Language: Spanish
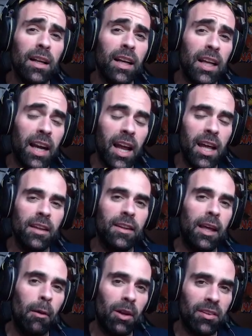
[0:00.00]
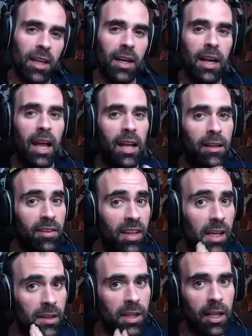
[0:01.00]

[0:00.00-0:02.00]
creéis que va a ser el siguiente